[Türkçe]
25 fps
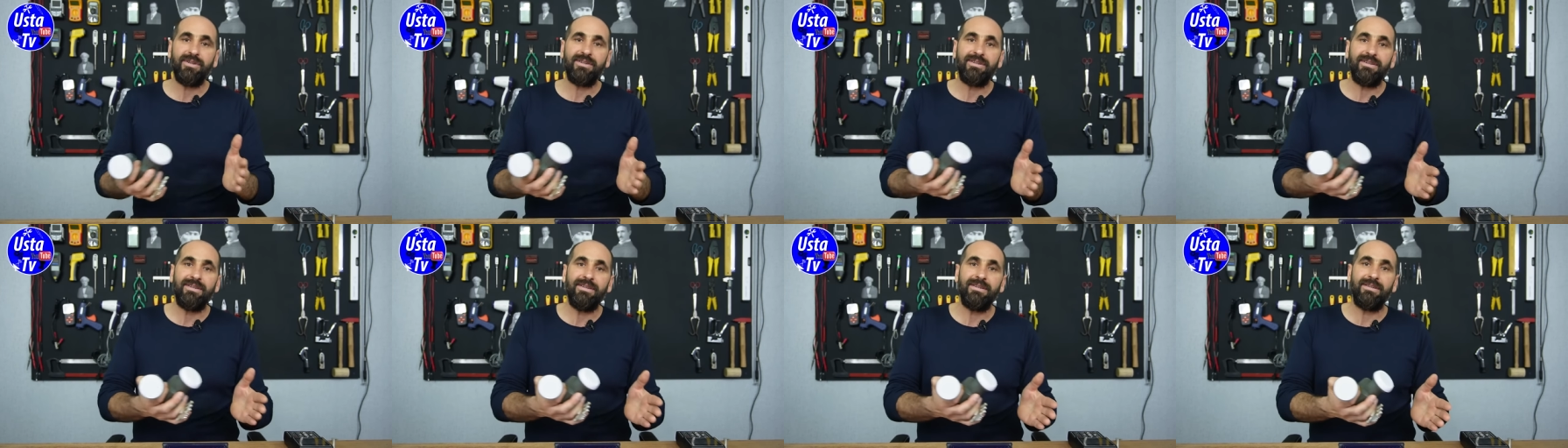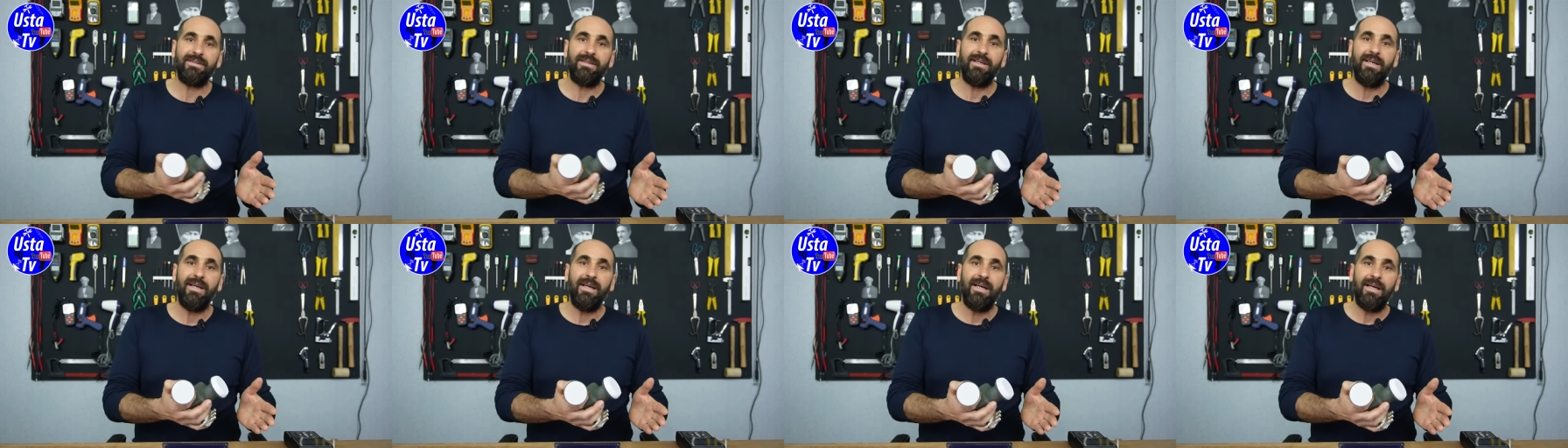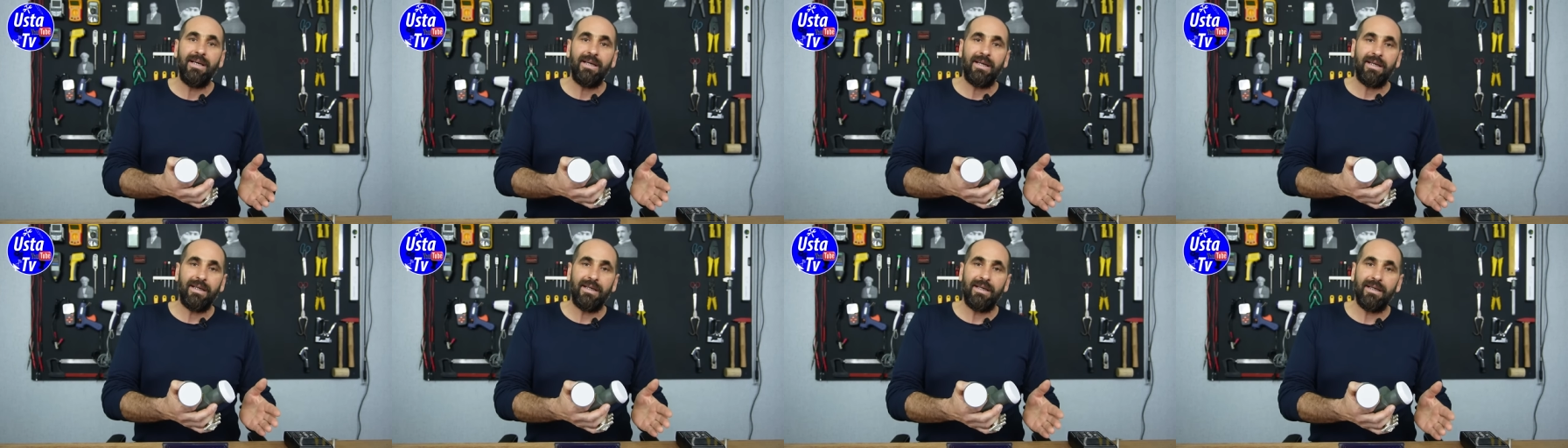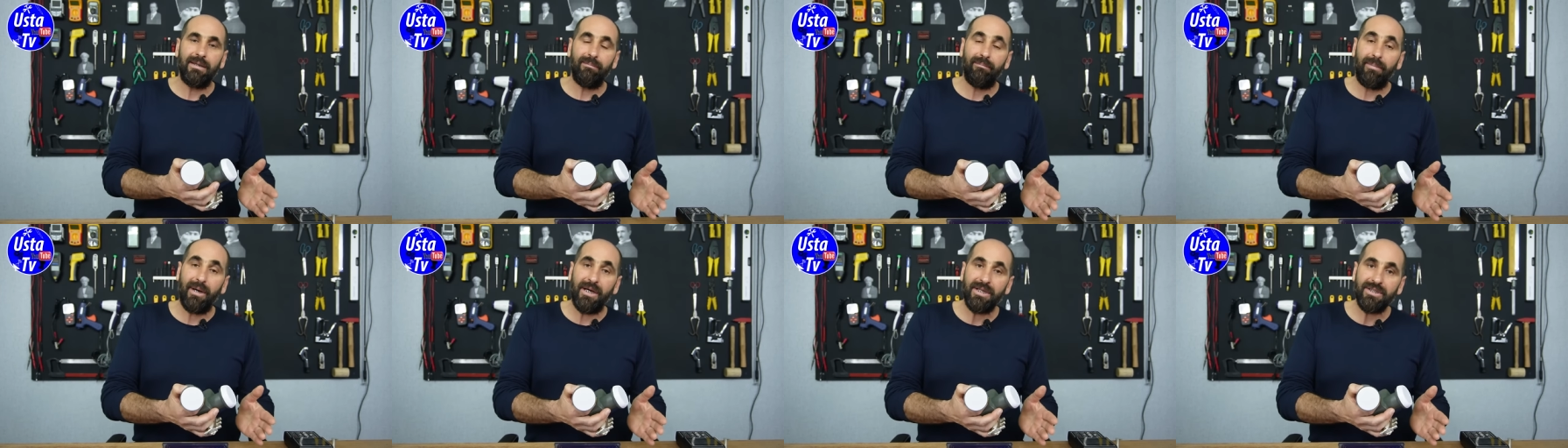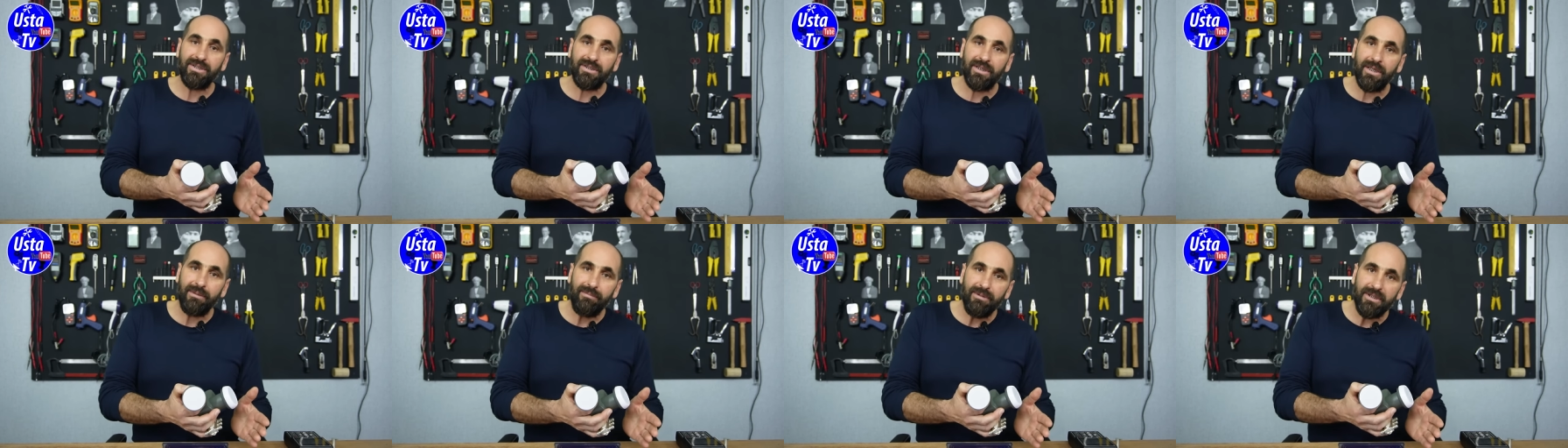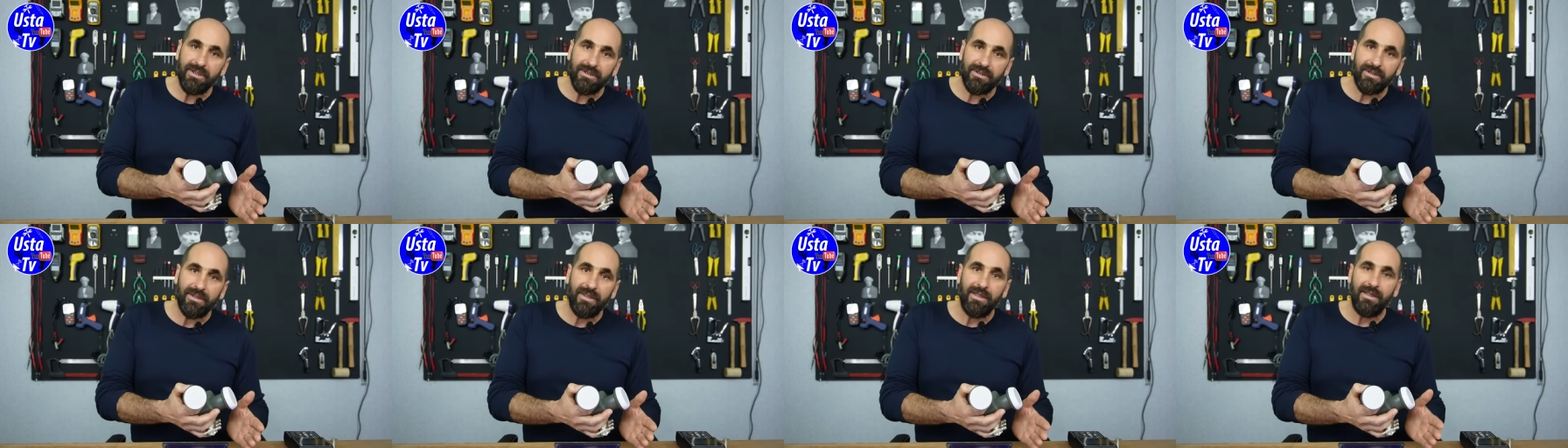Siz e, başka
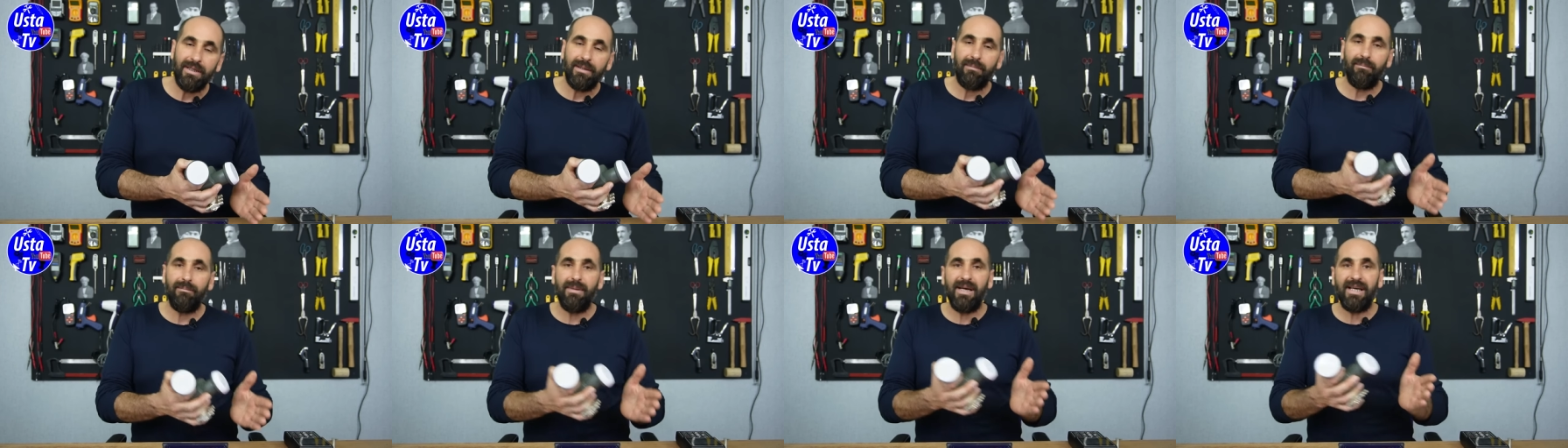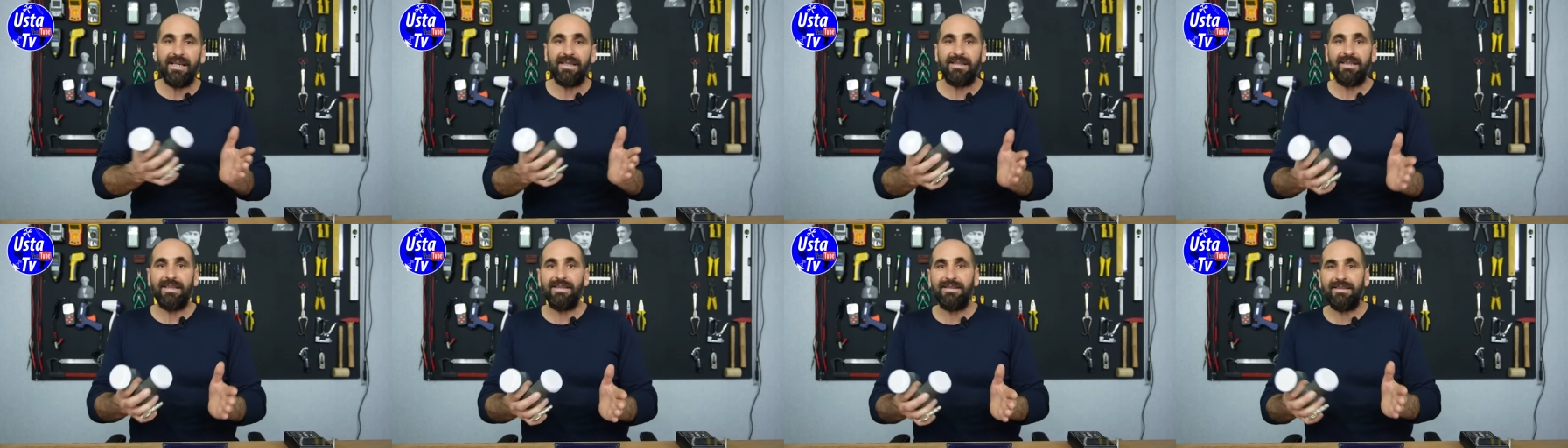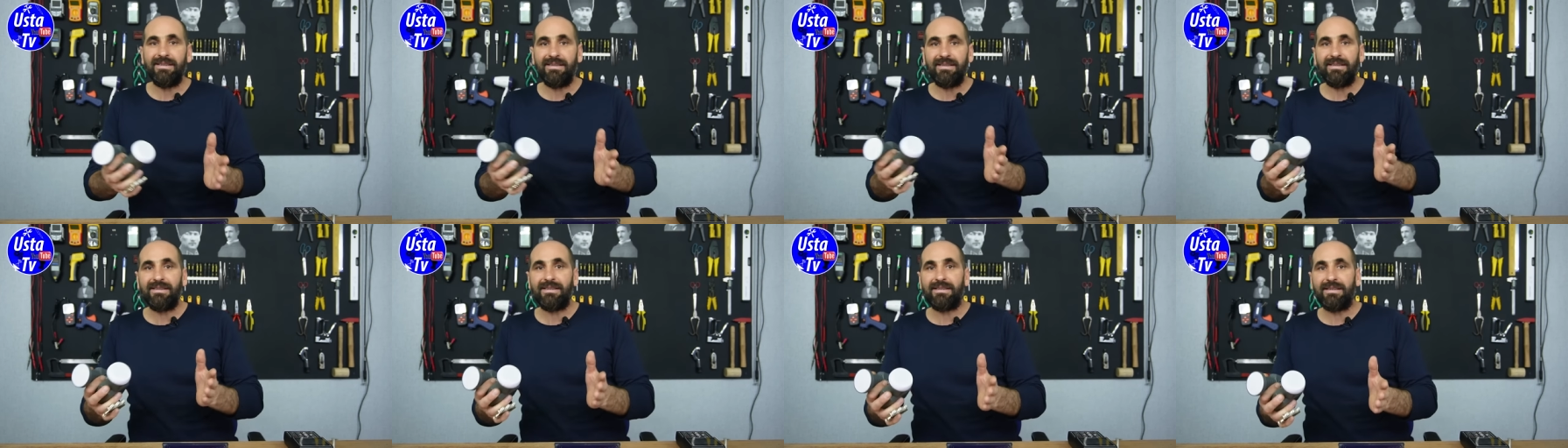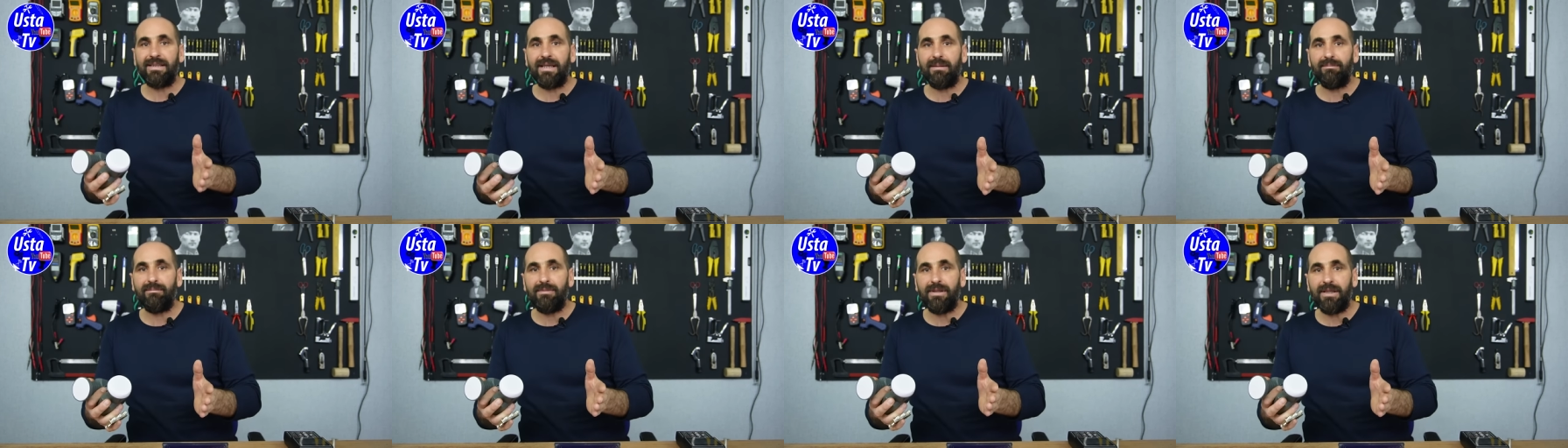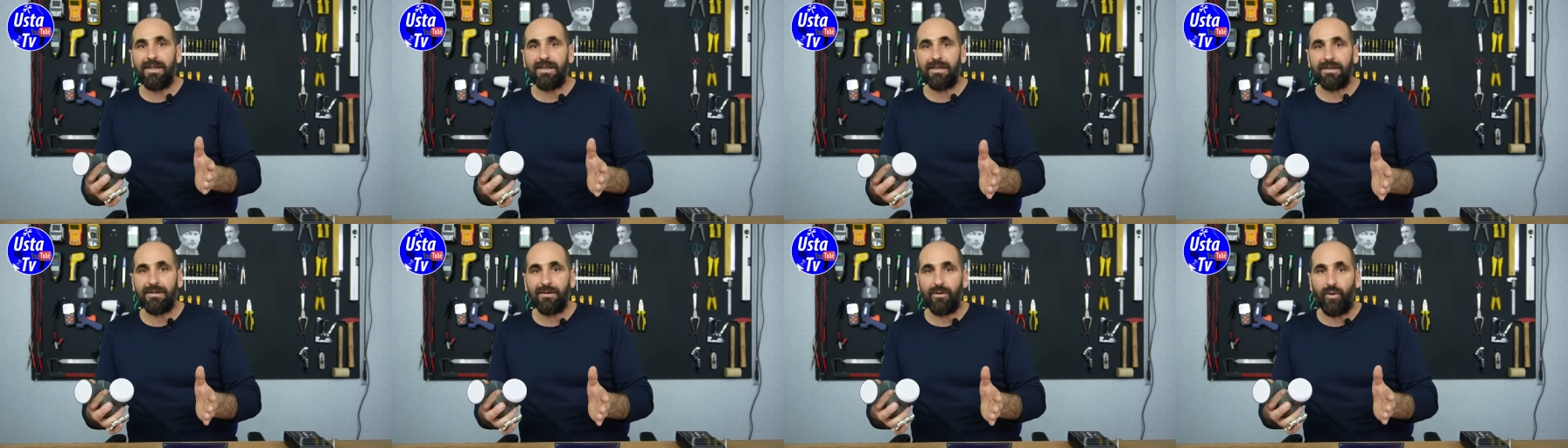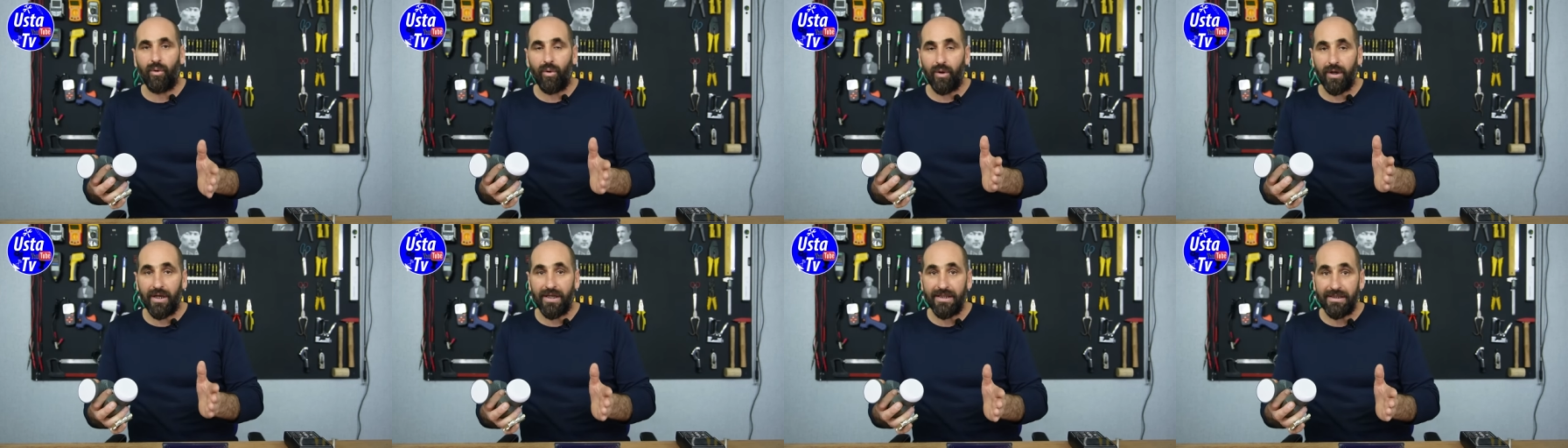bir merkezi sistem yer,
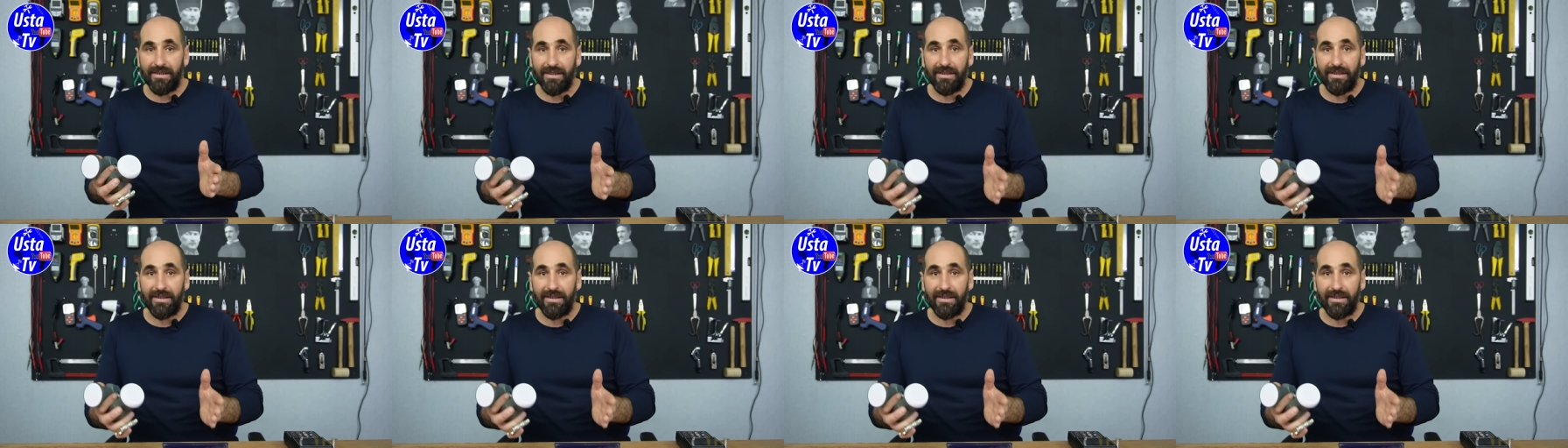olan